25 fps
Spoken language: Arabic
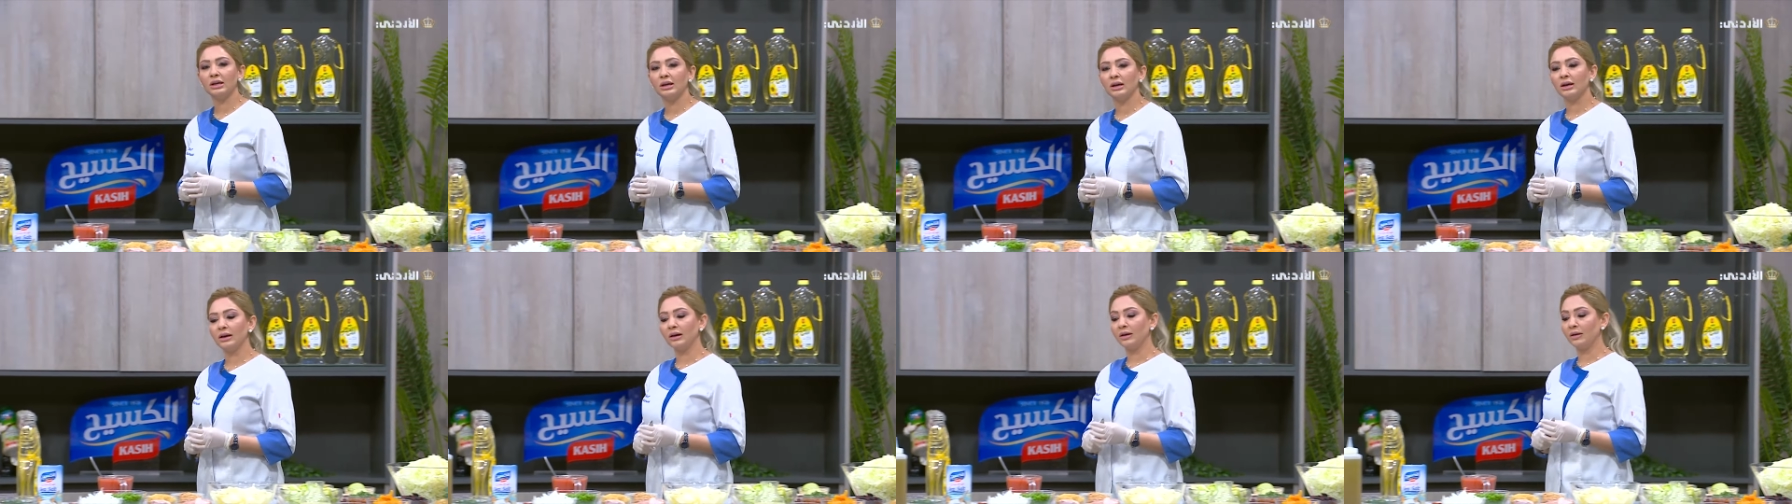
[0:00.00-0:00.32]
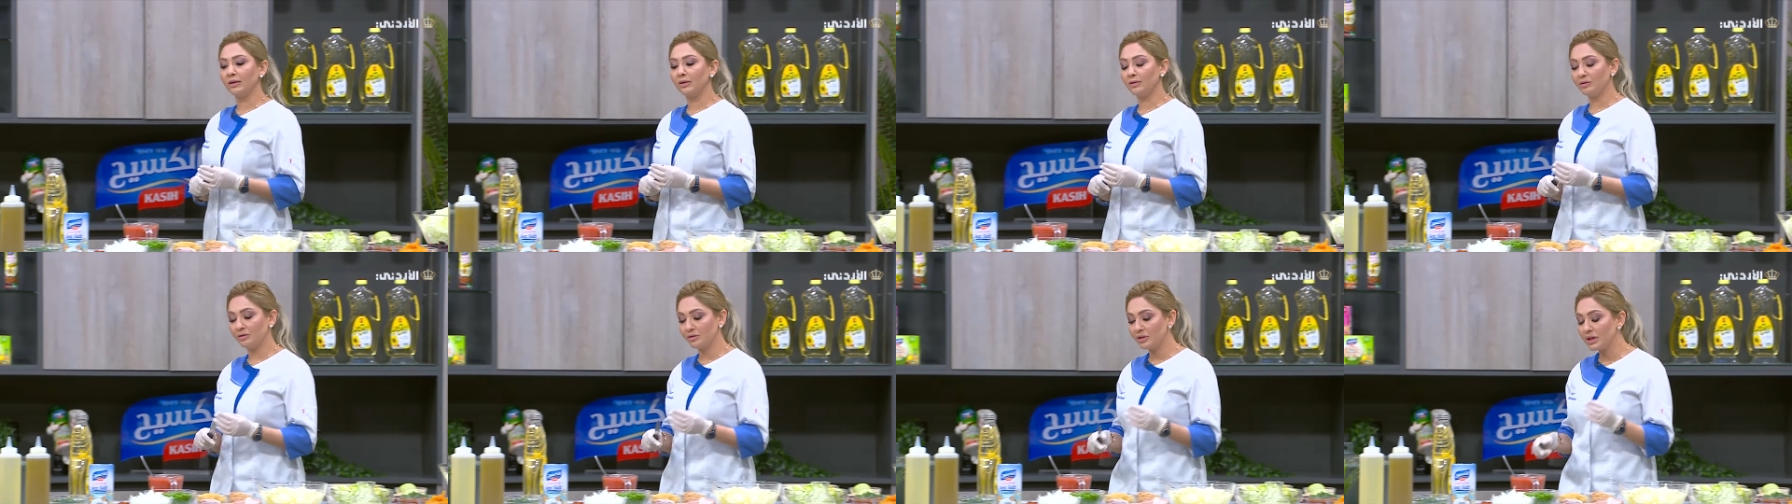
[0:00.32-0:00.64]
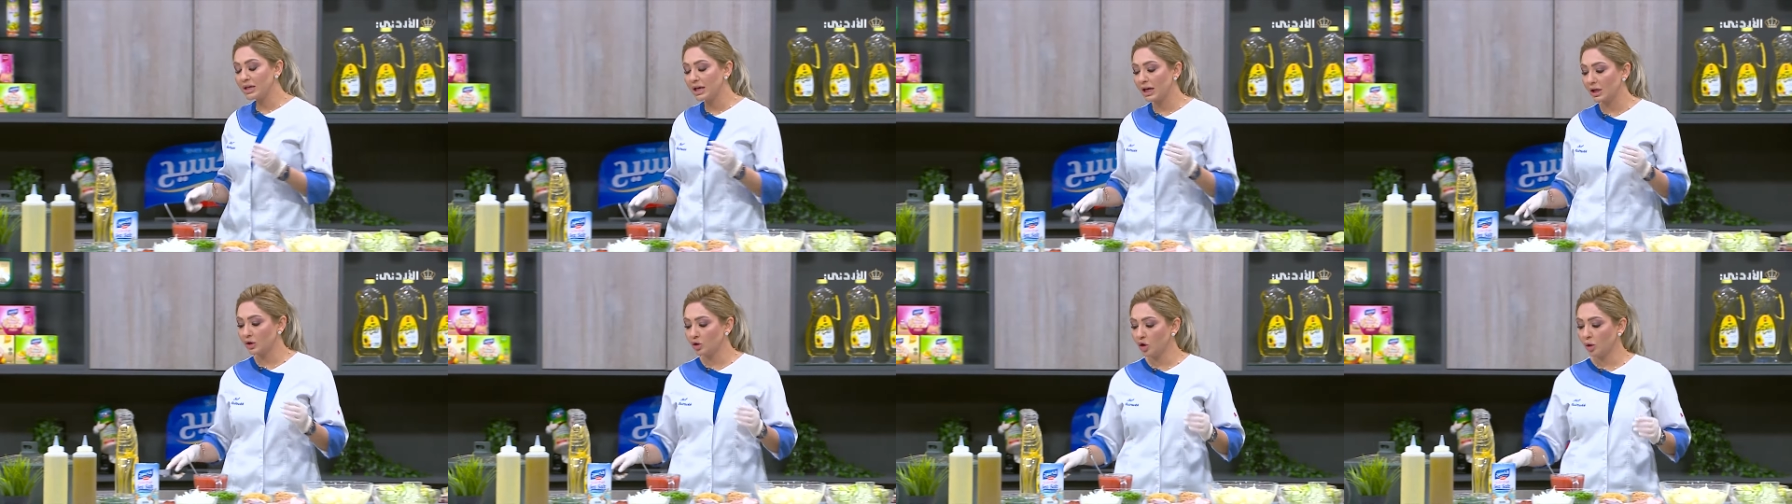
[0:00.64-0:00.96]
آه،
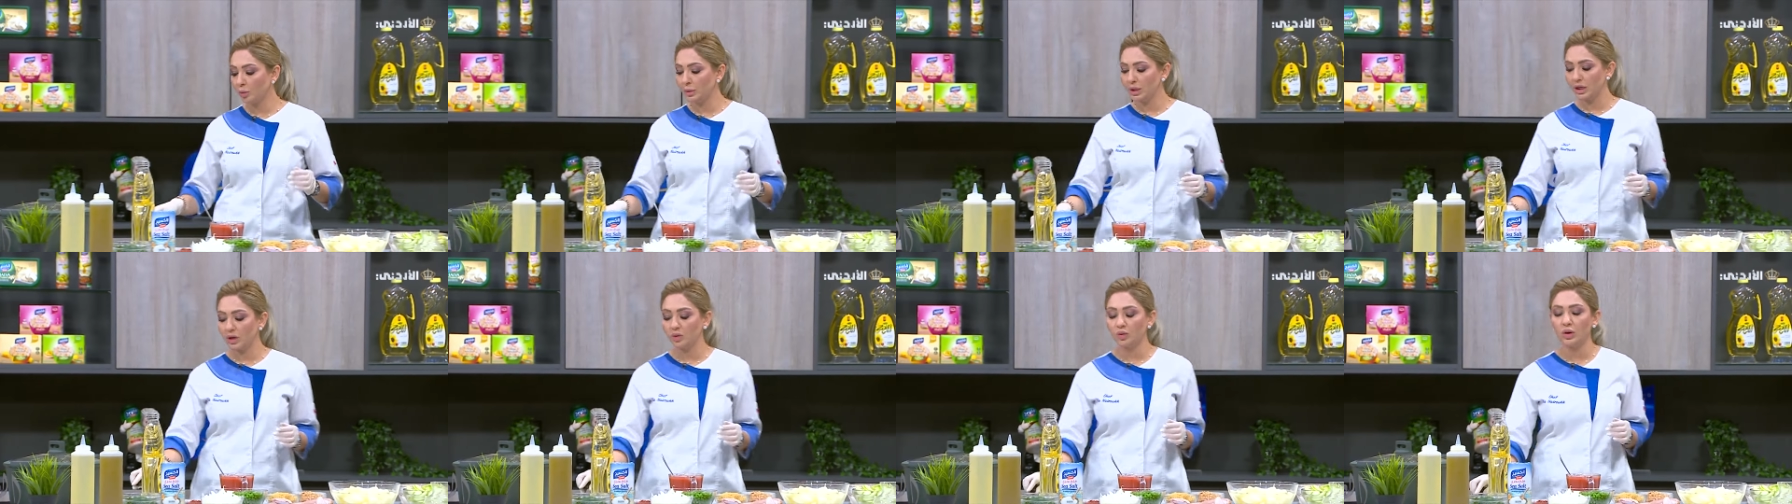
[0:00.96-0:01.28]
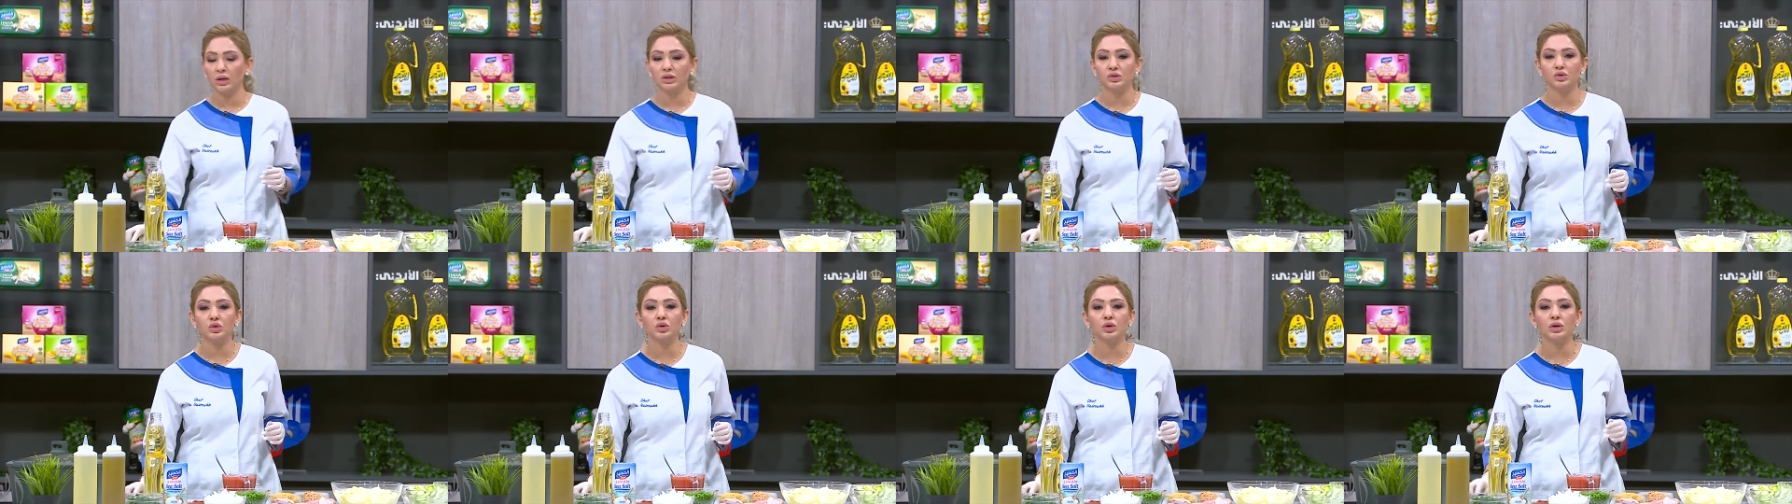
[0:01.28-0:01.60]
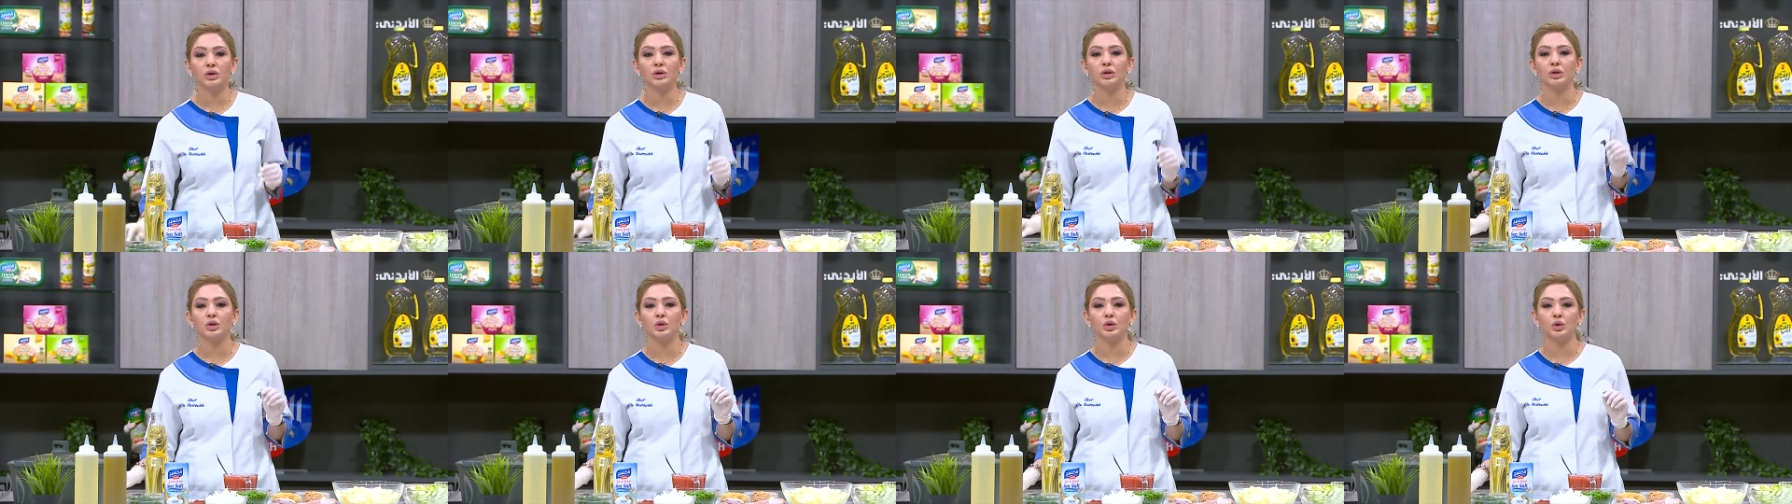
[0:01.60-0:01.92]
فيها نوع من انواع سكر
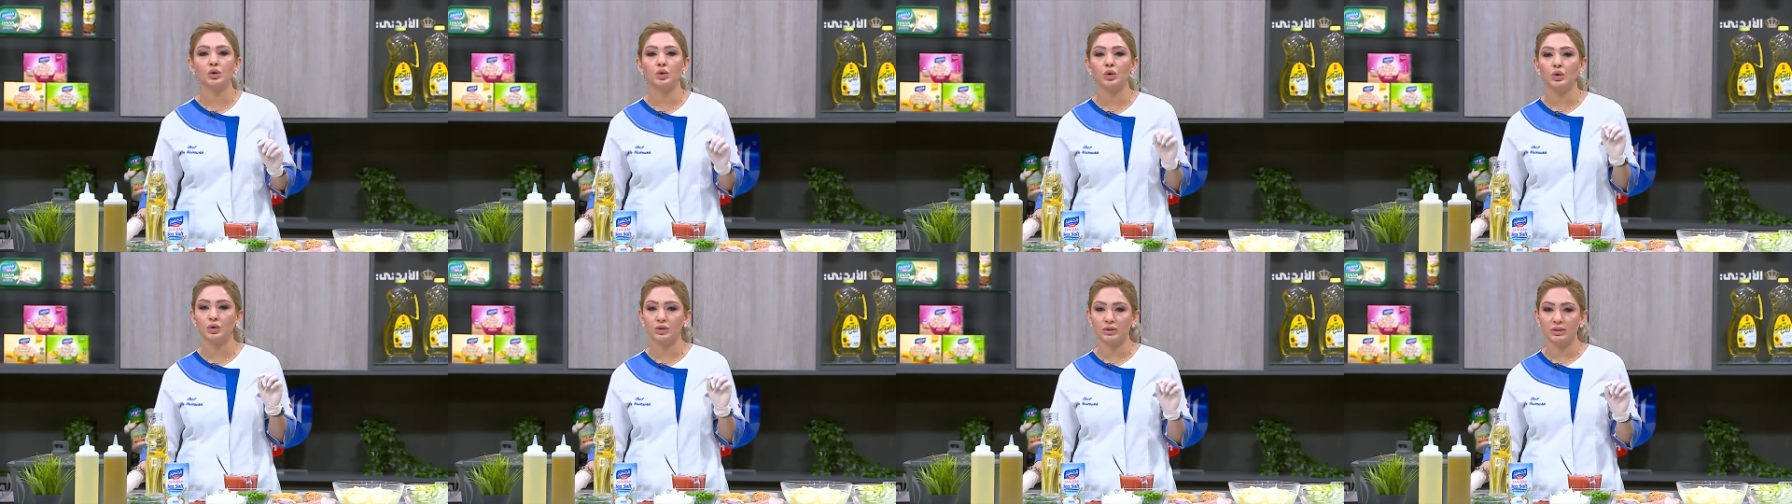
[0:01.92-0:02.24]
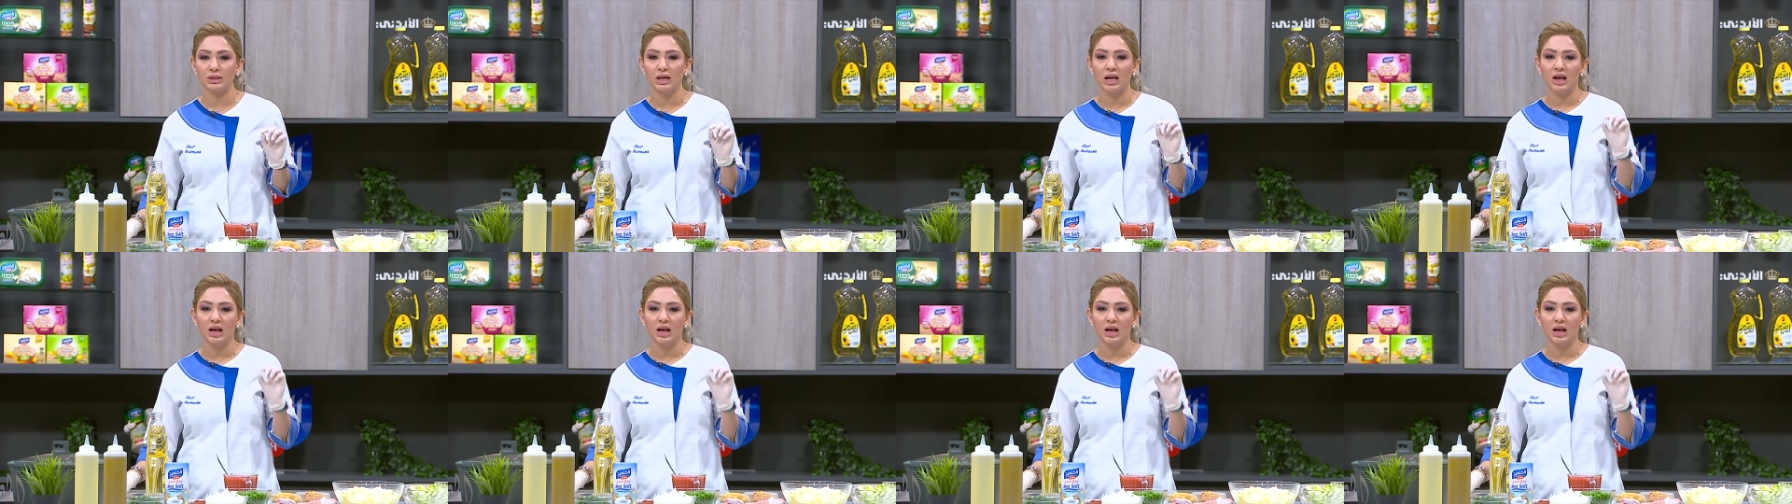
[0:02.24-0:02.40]
الجلوكوز